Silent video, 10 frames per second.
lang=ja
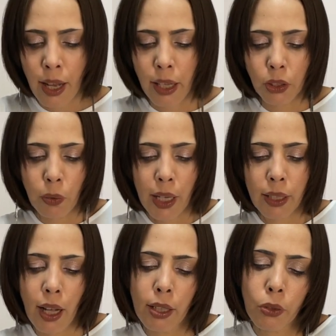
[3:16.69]
あとは
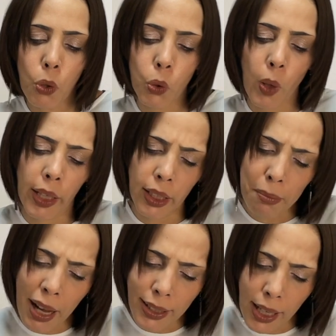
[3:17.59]
韓国は
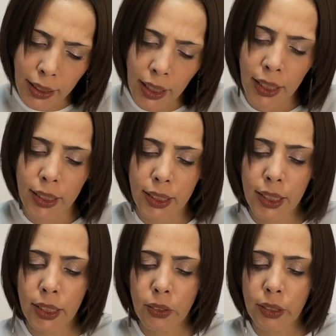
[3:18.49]
未だに
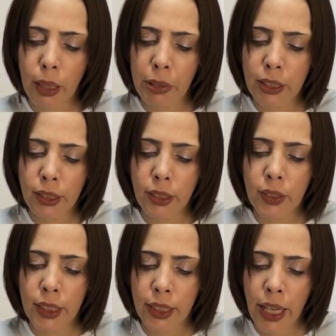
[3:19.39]
人種差別主
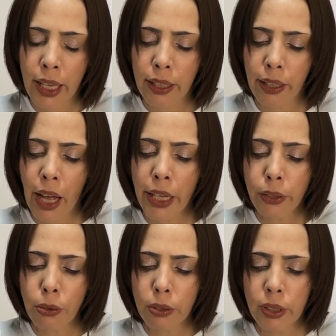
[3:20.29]
義で、外
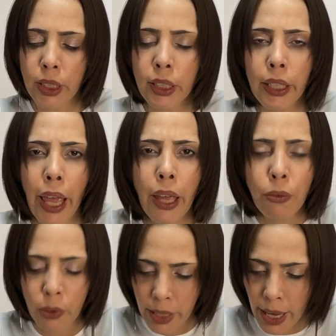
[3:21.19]
国人嫌
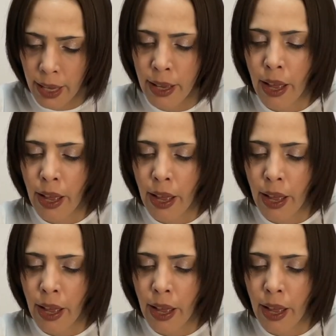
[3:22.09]
悪で、